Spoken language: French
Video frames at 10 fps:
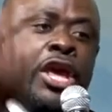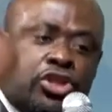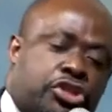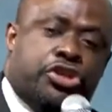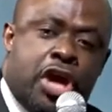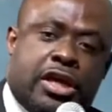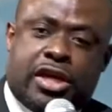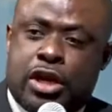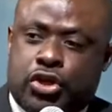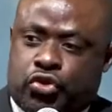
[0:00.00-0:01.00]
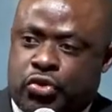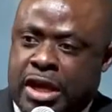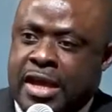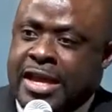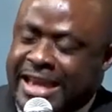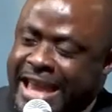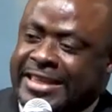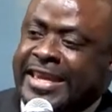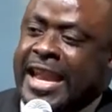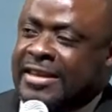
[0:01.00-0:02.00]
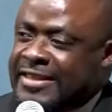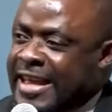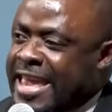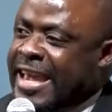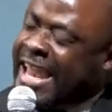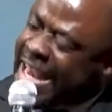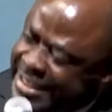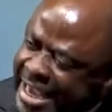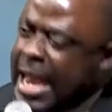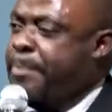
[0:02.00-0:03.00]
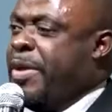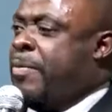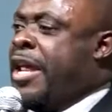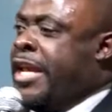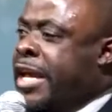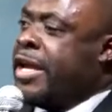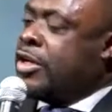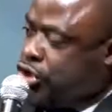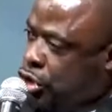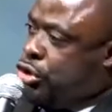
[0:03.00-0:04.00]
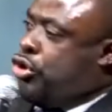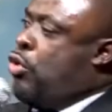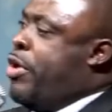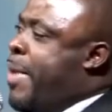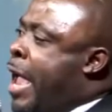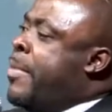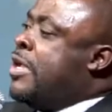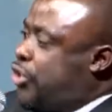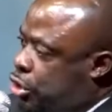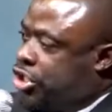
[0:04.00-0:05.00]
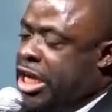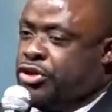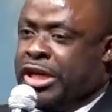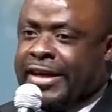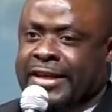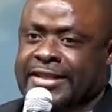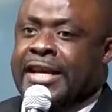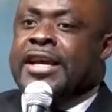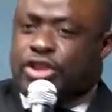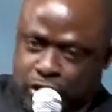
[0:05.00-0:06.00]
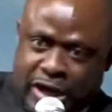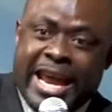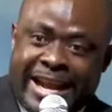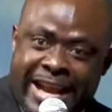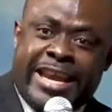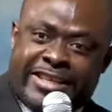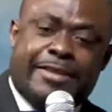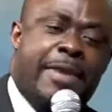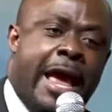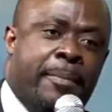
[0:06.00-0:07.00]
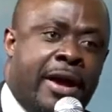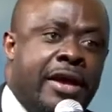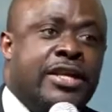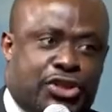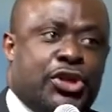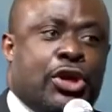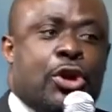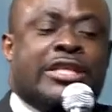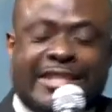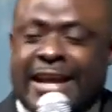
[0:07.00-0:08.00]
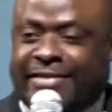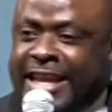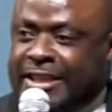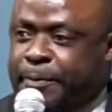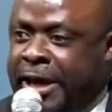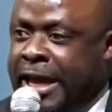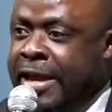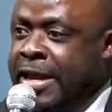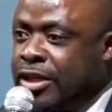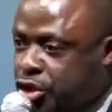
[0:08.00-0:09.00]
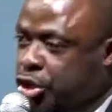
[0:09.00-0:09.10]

les dieux qui le suit Qu'est-ce qu'il enseigne Qu'est-ce que la Bible dit sur Dieu lui-même, sur Jésus-Christ, sur l'Église même, sur le Saint-Esprit,